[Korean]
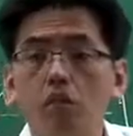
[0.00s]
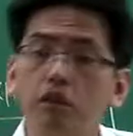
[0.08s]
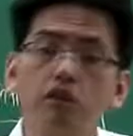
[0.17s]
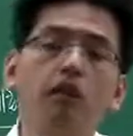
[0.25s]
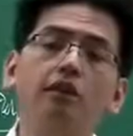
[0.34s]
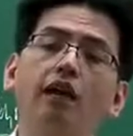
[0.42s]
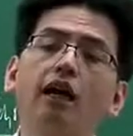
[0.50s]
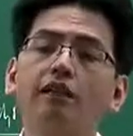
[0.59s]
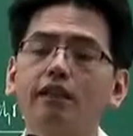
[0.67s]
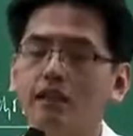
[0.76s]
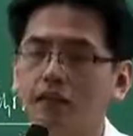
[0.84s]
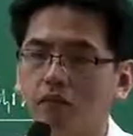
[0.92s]
지자체가
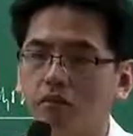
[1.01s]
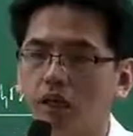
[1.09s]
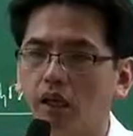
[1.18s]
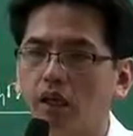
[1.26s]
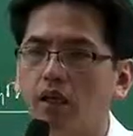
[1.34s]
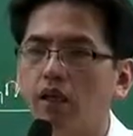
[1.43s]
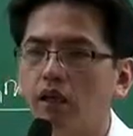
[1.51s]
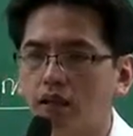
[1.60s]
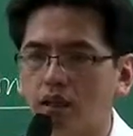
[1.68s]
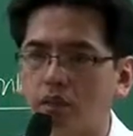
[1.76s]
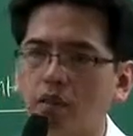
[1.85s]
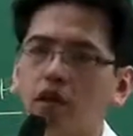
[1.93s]
아니기 때문에 이
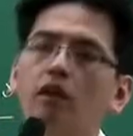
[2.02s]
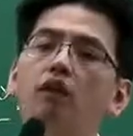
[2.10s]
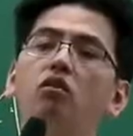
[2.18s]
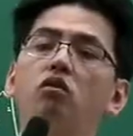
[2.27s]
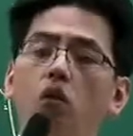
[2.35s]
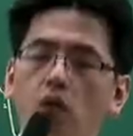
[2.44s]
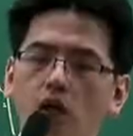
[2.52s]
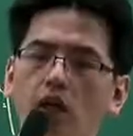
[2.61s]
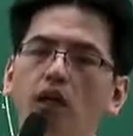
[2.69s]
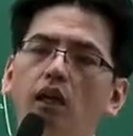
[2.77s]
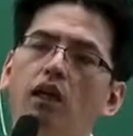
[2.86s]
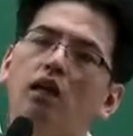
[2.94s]
사람은
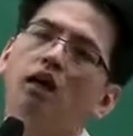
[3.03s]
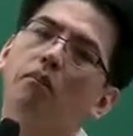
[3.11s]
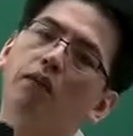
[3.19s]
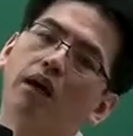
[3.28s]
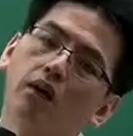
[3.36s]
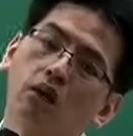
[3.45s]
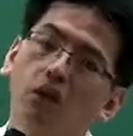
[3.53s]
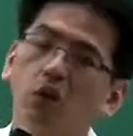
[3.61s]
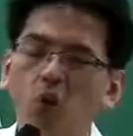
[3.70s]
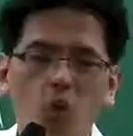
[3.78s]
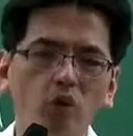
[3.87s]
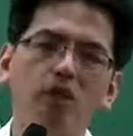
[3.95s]
소위 어, 바로
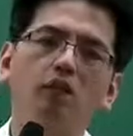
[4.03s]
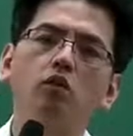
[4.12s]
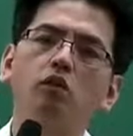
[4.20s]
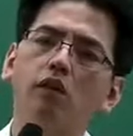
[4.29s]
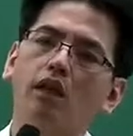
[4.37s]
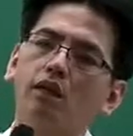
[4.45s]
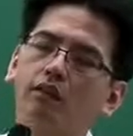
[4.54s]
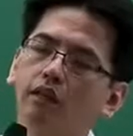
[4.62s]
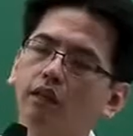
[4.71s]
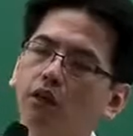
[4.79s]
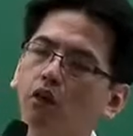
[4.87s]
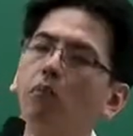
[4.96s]
도시군객
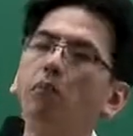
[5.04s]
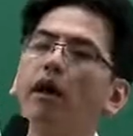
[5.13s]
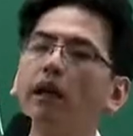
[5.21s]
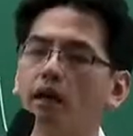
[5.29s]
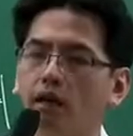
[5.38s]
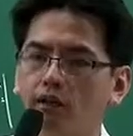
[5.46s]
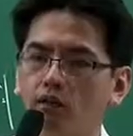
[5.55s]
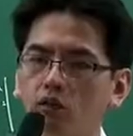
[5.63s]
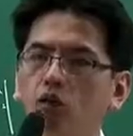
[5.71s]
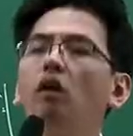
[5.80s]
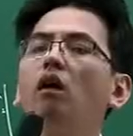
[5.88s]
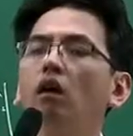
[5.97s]
시설 채권을 발행을 할
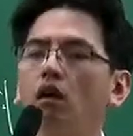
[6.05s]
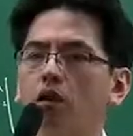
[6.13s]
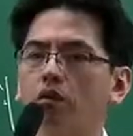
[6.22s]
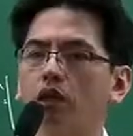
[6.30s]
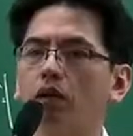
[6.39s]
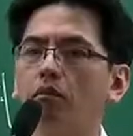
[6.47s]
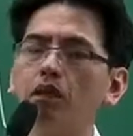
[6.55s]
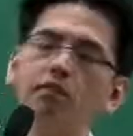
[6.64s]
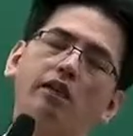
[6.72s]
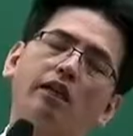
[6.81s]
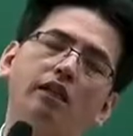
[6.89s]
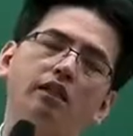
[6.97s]
수 없다
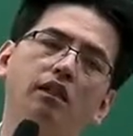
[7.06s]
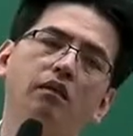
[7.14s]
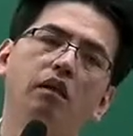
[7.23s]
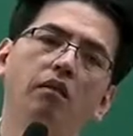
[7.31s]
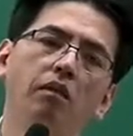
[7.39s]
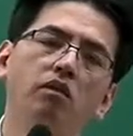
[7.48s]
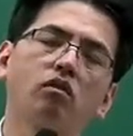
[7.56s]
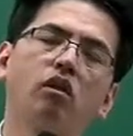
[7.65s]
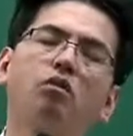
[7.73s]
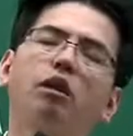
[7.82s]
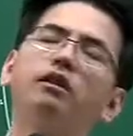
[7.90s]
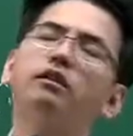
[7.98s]
마지막 쟁점 매수
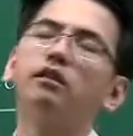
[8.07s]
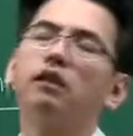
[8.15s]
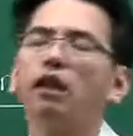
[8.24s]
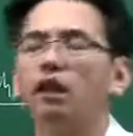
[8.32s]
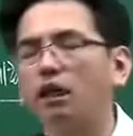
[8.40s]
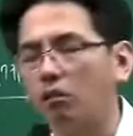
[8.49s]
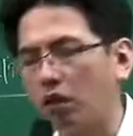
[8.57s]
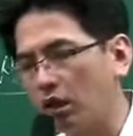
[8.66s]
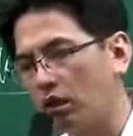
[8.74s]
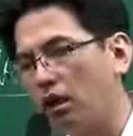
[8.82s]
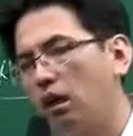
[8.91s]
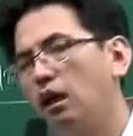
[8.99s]
거부 결정 등이 있게
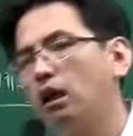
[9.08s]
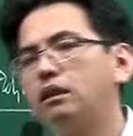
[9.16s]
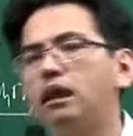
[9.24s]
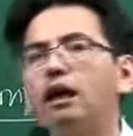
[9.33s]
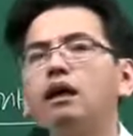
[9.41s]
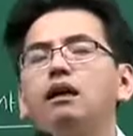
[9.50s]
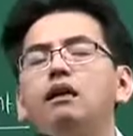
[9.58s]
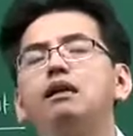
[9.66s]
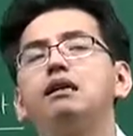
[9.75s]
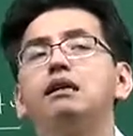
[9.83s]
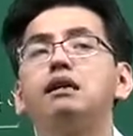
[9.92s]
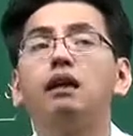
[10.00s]
되면 자
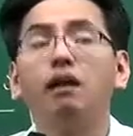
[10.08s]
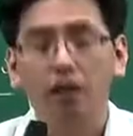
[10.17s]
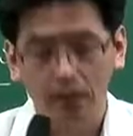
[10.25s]
어,